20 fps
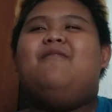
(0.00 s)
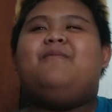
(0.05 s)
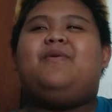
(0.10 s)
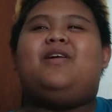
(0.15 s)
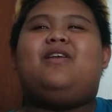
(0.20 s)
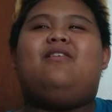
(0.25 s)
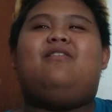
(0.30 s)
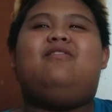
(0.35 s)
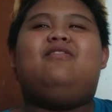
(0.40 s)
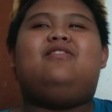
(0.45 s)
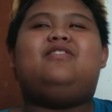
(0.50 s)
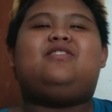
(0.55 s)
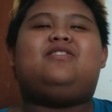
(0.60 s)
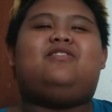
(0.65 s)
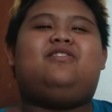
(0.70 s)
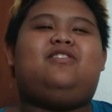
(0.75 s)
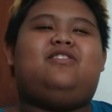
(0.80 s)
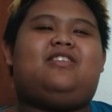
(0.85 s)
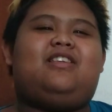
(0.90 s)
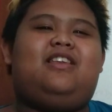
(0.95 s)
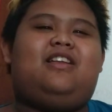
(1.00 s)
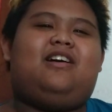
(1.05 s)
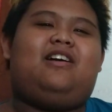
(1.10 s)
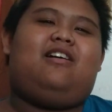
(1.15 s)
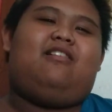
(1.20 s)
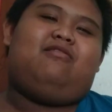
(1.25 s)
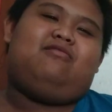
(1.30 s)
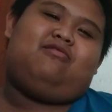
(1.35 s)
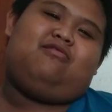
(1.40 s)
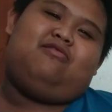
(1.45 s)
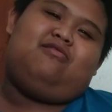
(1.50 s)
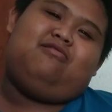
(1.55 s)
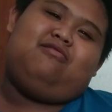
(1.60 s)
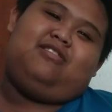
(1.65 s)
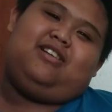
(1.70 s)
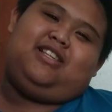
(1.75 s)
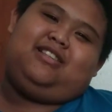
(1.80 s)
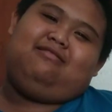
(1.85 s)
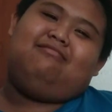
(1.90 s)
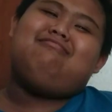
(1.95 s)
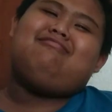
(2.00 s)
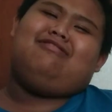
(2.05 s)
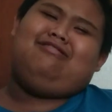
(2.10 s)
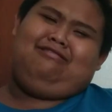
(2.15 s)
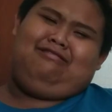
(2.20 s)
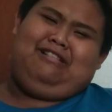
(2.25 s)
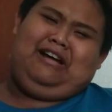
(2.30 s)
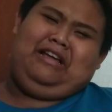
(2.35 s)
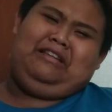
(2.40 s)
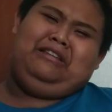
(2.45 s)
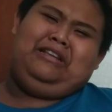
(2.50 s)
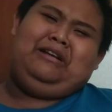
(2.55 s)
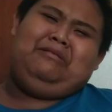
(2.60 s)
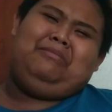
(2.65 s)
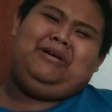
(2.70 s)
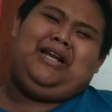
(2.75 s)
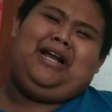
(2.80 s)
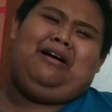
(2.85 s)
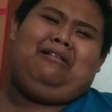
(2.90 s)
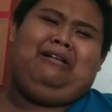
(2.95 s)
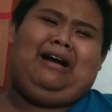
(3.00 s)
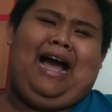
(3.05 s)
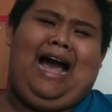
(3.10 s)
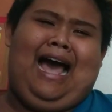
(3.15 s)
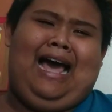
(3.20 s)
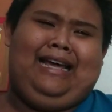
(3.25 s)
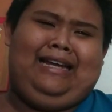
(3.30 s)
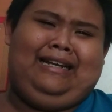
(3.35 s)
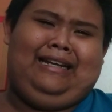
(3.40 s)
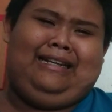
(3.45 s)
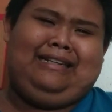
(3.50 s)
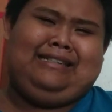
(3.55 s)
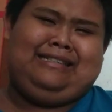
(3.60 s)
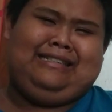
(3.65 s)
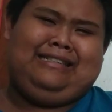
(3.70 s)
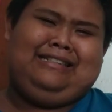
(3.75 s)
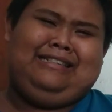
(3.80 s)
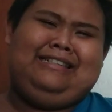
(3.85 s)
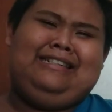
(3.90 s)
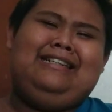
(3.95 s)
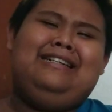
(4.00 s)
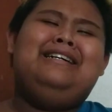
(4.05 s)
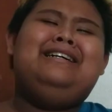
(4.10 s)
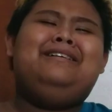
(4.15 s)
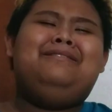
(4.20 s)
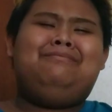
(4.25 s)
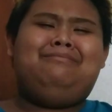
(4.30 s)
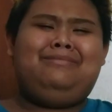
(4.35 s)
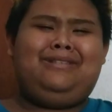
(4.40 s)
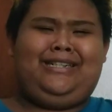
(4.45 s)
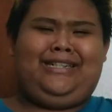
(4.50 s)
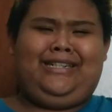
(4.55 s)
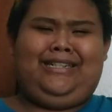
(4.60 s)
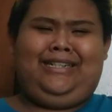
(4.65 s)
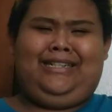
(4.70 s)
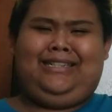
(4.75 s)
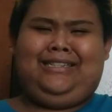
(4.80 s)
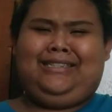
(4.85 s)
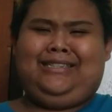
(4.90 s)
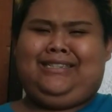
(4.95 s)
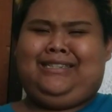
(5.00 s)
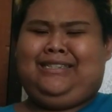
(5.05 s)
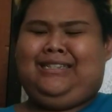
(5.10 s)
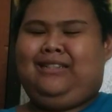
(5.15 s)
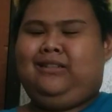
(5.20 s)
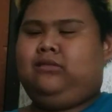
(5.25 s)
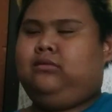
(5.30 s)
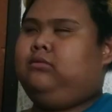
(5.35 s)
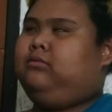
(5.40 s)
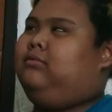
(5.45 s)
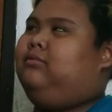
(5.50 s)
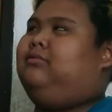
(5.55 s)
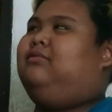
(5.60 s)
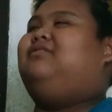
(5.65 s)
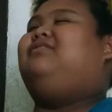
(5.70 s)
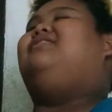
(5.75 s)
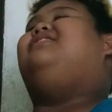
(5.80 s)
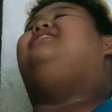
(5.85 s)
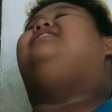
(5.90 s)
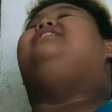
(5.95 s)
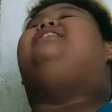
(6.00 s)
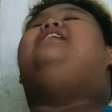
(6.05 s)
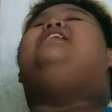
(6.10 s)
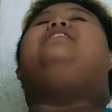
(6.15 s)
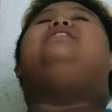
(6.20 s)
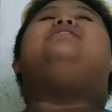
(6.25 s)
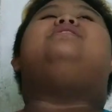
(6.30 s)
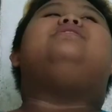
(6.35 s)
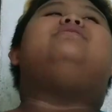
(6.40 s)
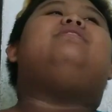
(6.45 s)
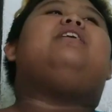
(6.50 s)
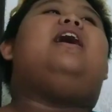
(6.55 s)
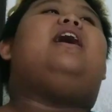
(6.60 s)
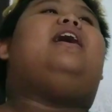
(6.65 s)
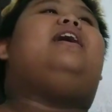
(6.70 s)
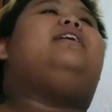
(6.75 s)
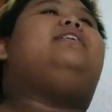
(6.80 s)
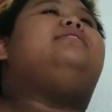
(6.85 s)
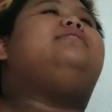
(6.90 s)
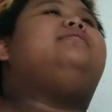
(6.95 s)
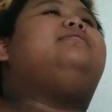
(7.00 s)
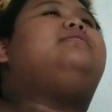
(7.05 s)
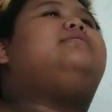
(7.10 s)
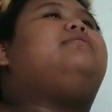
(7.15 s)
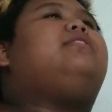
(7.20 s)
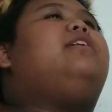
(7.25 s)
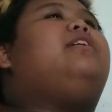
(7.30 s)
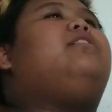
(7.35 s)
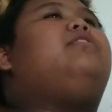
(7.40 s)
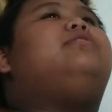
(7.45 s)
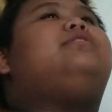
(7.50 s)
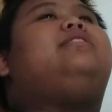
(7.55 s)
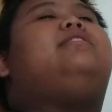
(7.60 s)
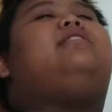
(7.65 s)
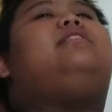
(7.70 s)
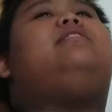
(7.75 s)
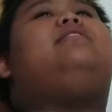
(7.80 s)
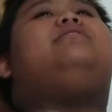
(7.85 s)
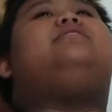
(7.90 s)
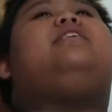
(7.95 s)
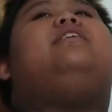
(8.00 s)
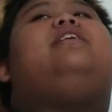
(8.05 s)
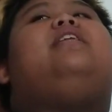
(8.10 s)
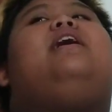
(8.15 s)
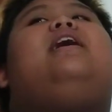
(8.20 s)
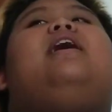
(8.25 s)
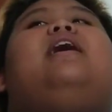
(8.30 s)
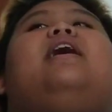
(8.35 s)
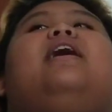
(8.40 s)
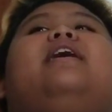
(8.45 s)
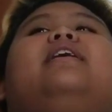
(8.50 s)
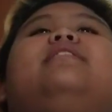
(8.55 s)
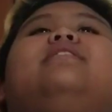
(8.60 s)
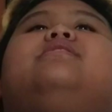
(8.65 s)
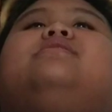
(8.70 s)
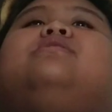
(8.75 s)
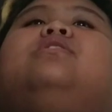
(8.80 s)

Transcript: Pero kung gusto niyo talaga kung tulungan, tulungan niyo naman ako, guys. Please. So, guys, thank you sa, sa lahat.